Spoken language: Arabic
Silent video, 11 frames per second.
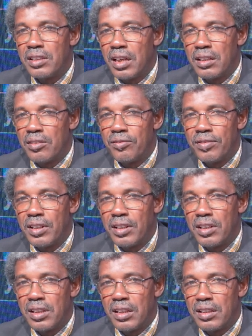يعني ف
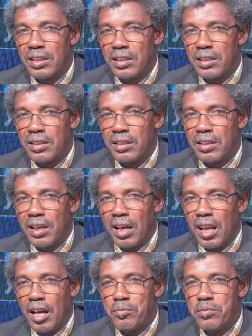آه،
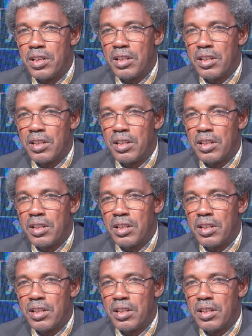العب